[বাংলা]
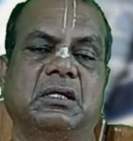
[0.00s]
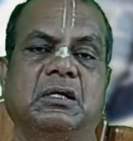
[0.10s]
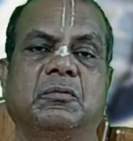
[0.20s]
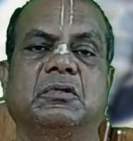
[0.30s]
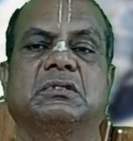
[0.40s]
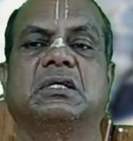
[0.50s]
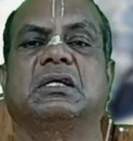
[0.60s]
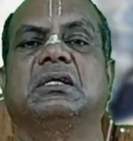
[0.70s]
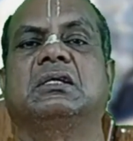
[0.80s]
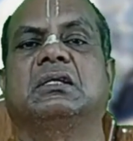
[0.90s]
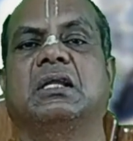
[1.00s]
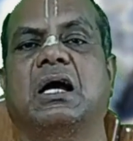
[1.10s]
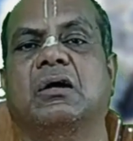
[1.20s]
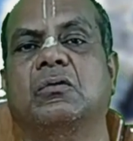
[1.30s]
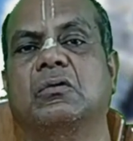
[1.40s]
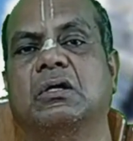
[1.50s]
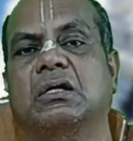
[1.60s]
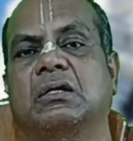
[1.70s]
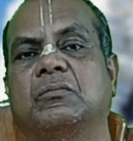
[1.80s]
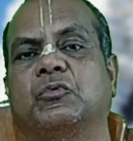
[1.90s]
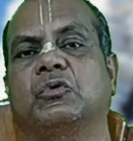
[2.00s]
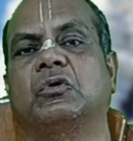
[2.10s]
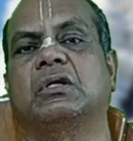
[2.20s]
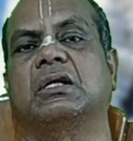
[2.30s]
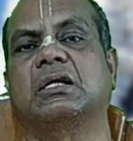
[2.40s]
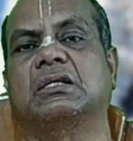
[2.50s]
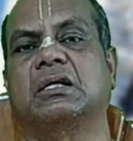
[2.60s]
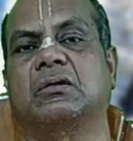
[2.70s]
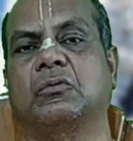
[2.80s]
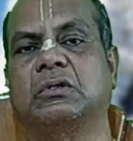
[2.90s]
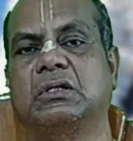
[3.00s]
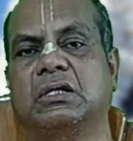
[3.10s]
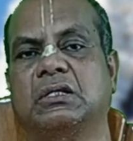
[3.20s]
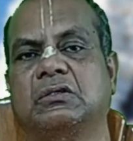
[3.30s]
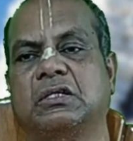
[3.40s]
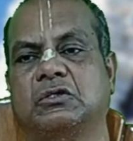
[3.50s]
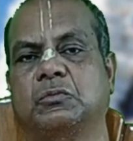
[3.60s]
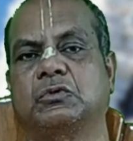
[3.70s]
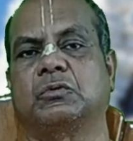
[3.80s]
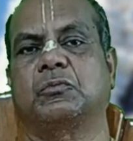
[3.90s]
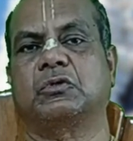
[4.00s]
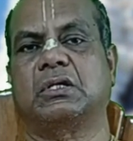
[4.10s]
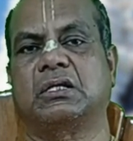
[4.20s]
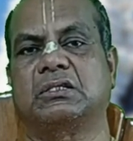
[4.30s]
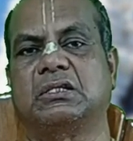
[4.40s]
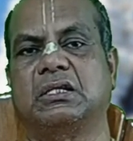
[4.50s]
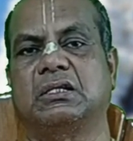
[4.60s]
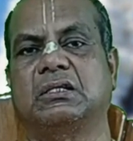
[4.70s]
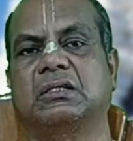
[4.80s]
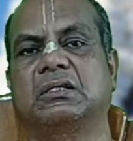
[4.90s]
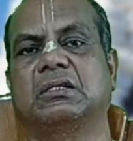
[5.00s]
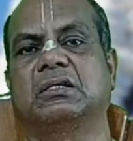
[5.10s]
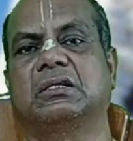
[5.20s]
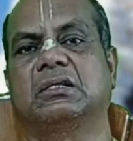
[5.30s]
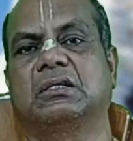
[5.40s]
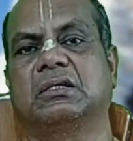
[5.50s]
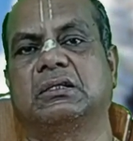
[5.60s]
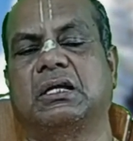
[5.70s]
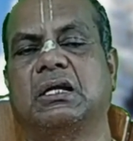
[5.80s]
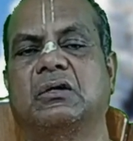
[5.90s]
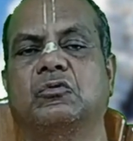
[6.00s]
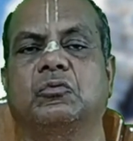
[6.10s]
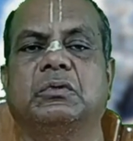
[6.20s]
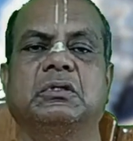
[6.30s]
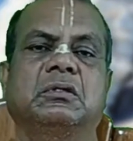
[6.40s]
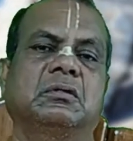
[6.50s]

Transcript: এবং সেই নাগলোকে পুণ্ডরিক রাজার অধীনে যে সমস্ত প্রজারা ছিলেন তারা খুবই